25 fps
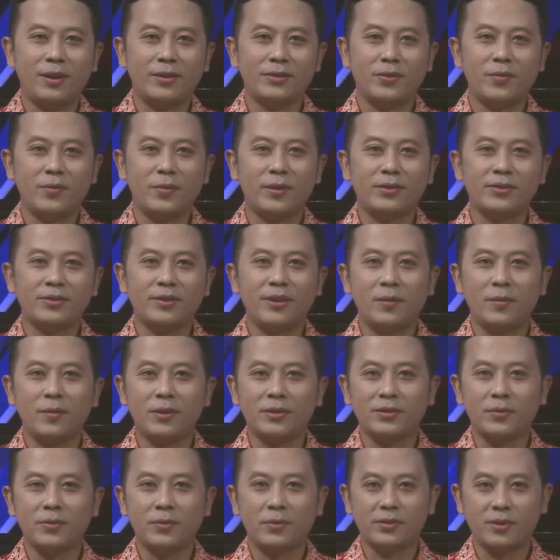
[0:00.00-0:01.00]
kasih Mirsa dan
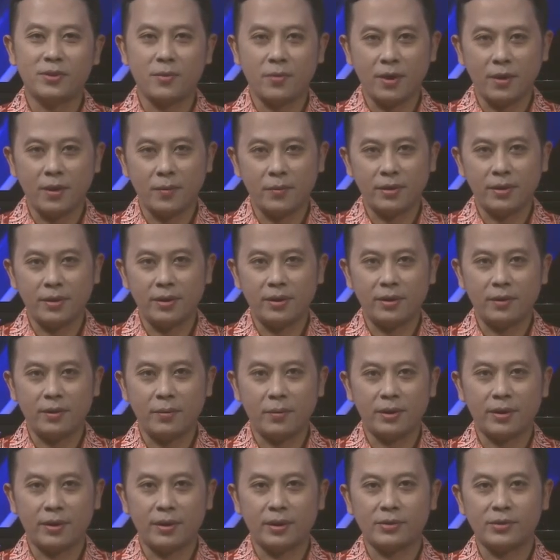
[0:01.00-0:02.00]
masih bersama kami di
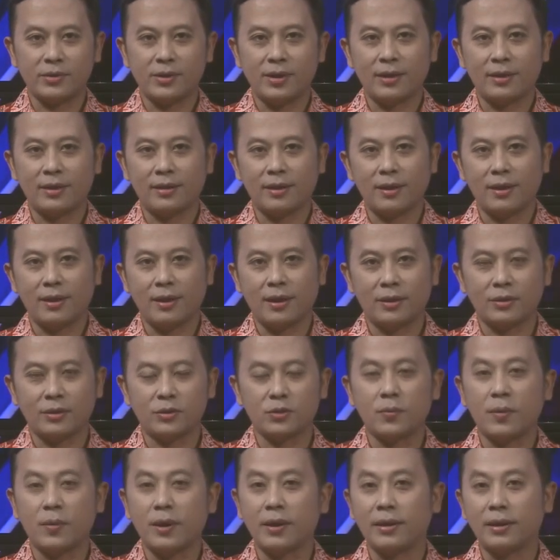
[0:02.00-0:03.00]
Berita Siang target
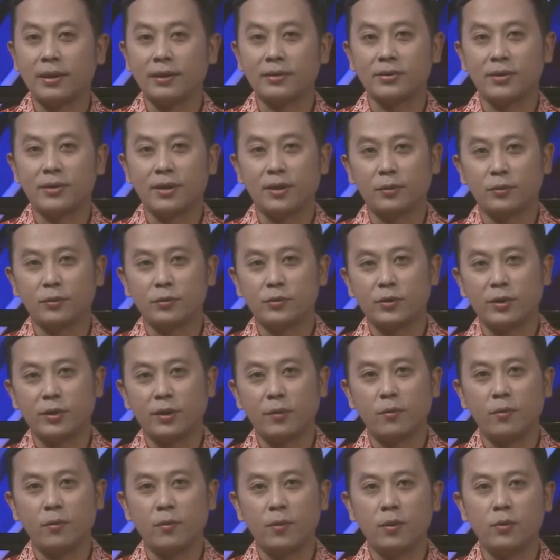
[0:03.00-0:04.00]
sebanyak 100
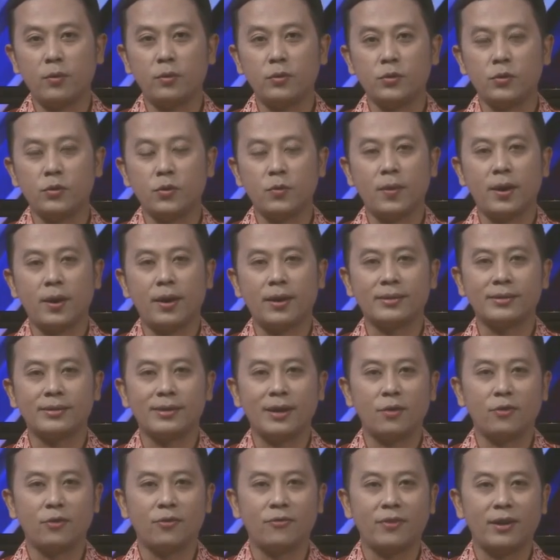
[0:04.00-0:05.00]
ribu pengunjung pada
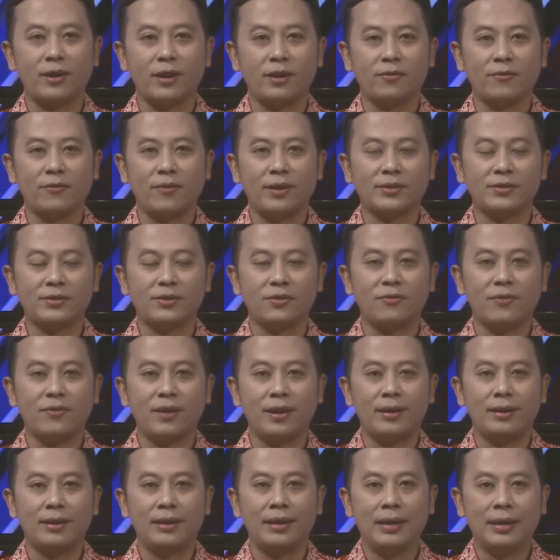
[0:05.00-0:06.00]
Sanur Village
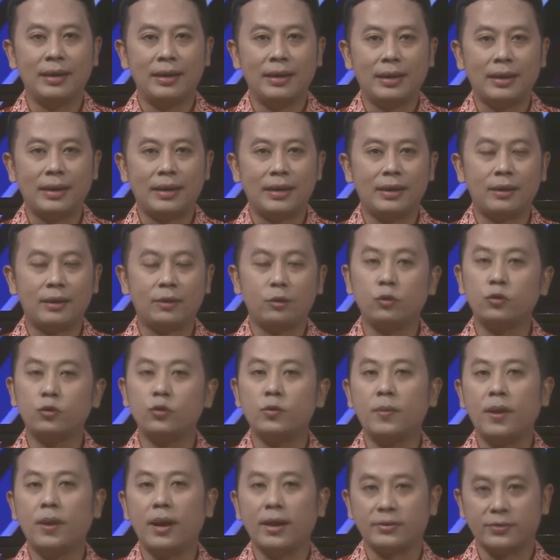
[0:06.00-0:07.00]
Festival
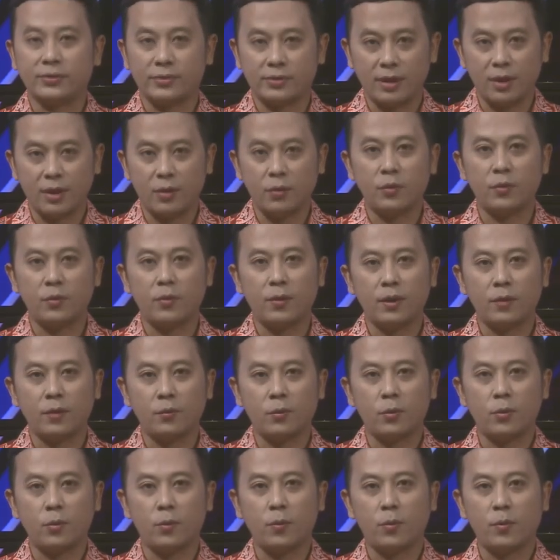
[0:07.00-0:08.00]
ke-17 tahun
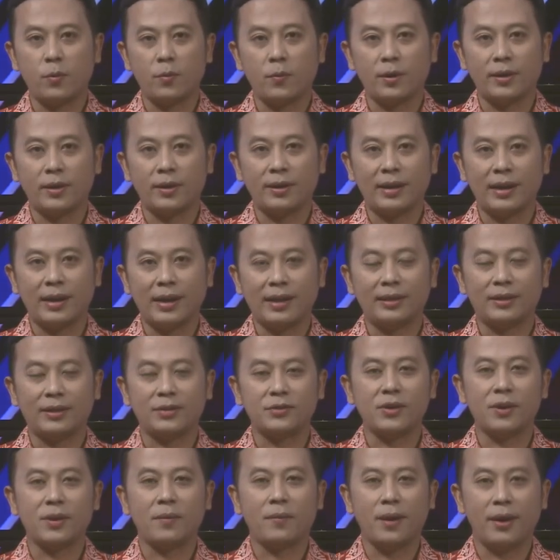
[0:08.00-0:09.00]
2024 dinilai
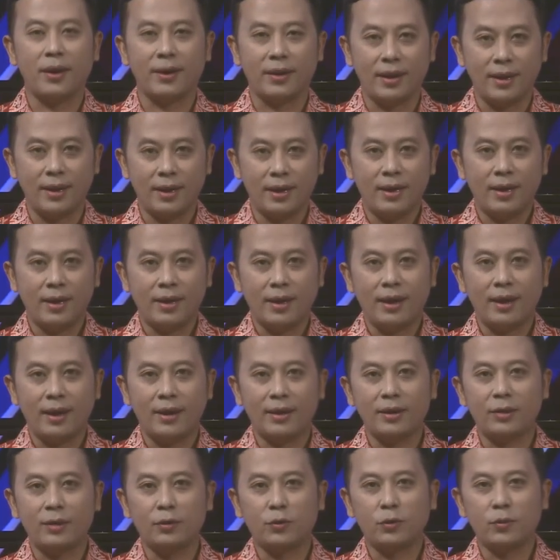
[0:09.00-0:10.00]
tercapai. Hal
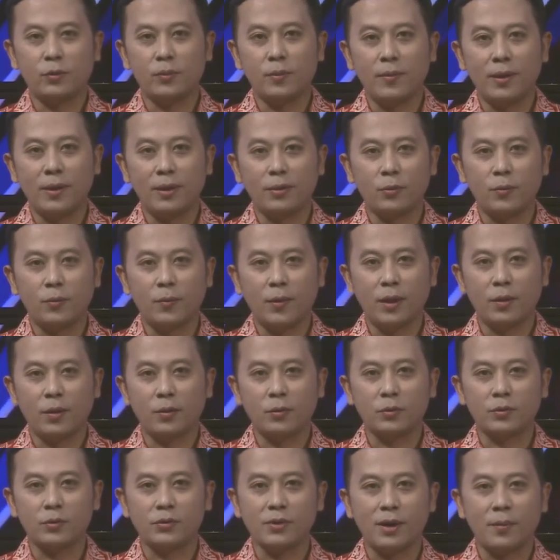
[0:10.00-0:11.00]
ini turut membantu
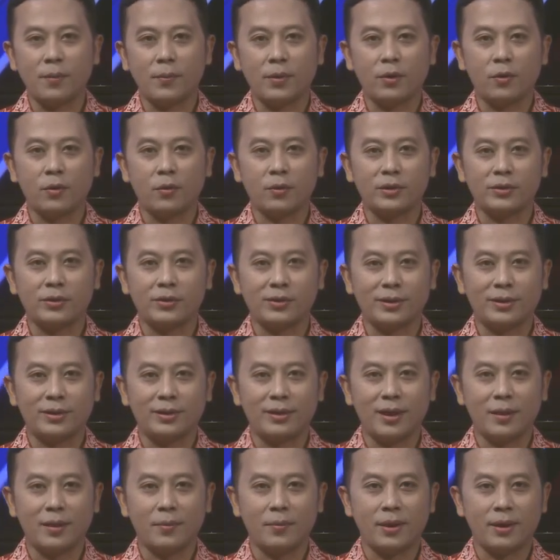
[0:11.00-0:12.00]
pelaku usaha mikro kecil
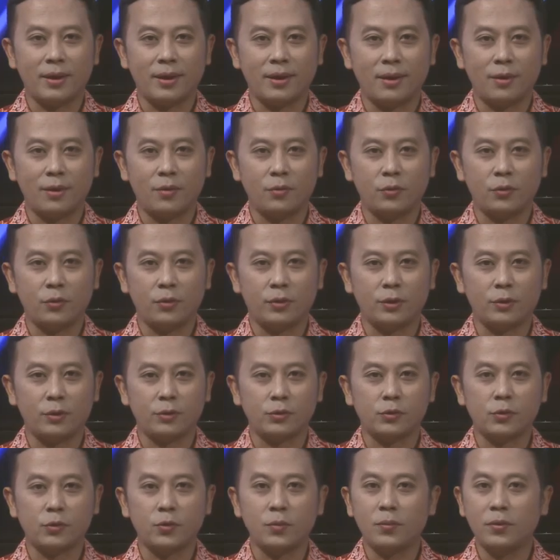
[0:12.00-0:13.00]
dan menengah untuk
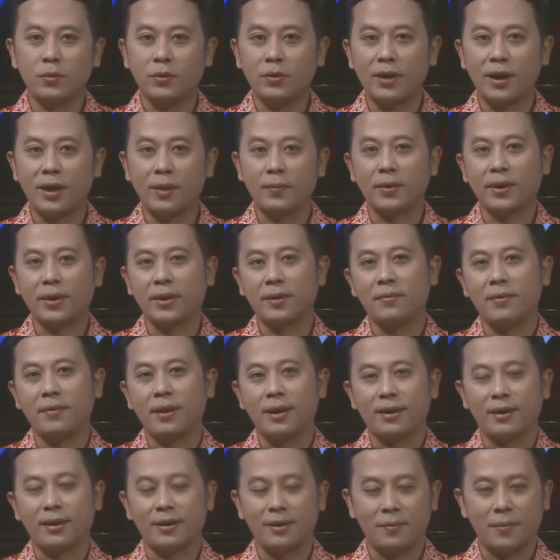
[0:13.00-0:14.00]
terus tumbuh dan
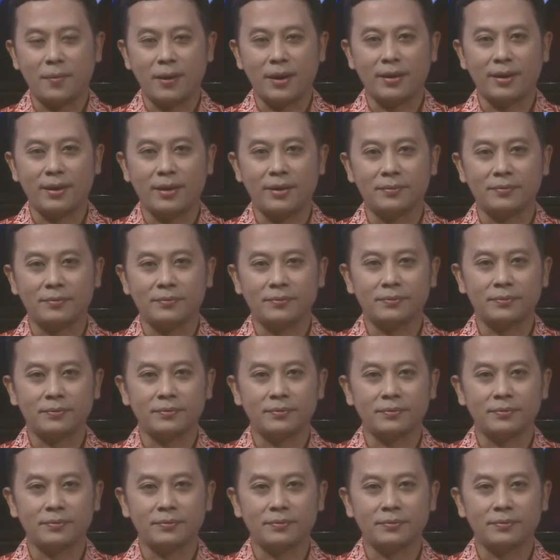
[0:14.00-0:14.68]
berkembang ke depannya.